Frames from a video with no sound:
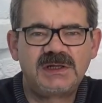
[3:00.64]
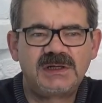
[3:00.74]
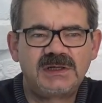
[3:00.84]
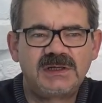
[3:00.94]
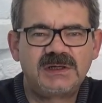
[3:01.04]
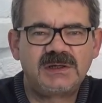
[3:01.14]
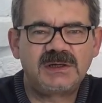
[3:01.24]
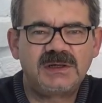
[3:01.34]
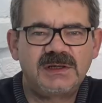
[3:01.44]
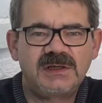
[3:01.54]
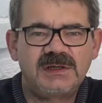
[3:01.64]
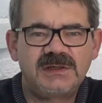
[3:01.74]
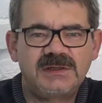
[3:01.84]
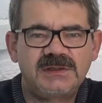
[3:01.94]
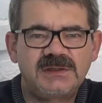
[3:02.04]
а,
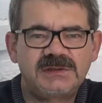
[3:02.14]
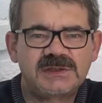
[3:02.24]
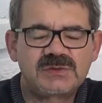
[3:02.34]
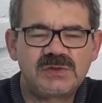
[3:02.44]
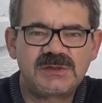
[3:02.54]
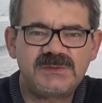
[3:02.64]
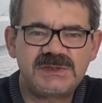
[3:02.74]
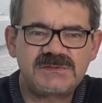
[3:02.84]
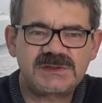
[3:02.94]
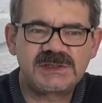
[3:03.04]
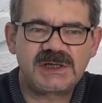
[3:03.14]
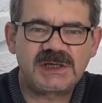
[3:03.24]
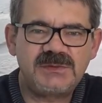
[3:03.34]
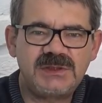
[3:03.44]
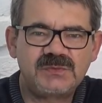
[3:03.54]
насколько мне известно,
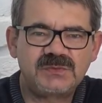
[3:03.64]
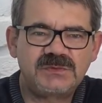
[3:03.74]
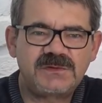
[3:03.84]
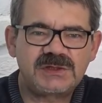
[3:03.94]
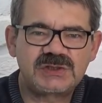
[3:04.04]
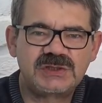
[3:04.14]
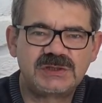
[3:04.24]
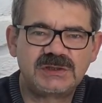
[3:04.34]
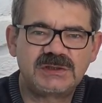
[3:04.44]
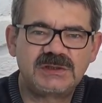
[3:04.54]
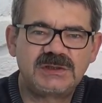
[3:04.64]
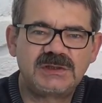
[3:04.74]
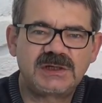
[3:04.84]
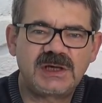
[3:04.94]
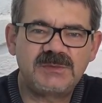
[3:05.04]
как минимум дважды а,
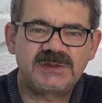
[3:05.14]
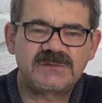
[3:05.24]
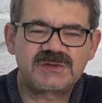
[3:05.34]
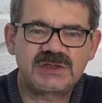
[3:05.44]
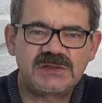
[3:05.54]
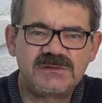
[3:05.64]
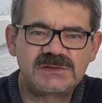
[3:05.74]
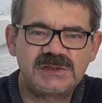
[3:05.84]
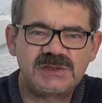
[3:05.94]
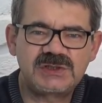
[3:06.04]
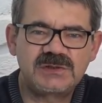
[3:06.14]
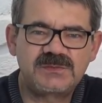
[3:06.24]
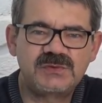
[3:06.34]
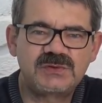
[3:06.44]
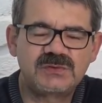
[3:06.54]
Хамитов жаловался лично
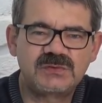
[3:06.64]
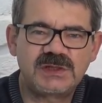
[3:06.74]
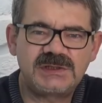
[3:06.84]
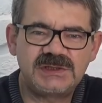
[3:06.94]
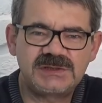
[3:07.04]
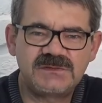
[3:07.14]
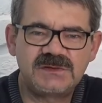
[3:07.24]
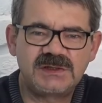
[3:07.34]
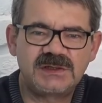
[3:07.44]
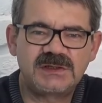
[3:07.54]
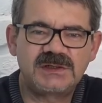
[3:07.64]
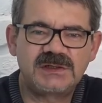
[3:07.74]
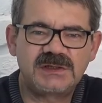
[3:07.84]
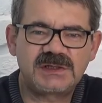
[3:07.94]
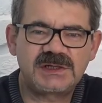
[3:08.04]
Путину на действия
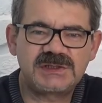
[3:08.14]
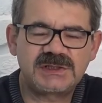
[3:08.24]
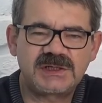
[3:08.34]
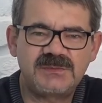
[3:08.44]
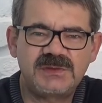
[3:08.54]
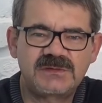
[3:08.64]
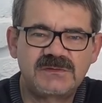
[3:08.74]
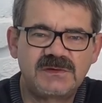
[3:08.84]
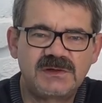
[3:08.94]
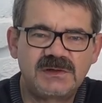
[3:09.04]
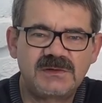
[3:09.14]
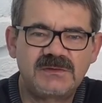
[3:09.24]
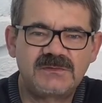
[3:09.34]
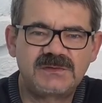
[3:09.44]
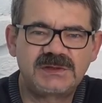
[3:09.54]
а, Радия Хабирова
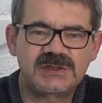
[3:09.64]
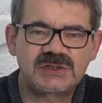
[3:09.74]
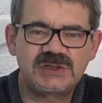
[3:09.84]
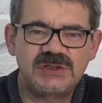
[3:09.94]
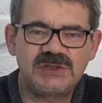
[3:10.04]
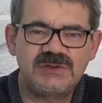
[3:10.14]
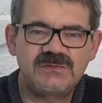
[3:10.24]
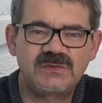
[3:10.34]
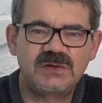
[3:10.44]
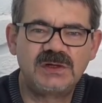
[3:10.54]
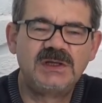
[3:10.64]
в отношении него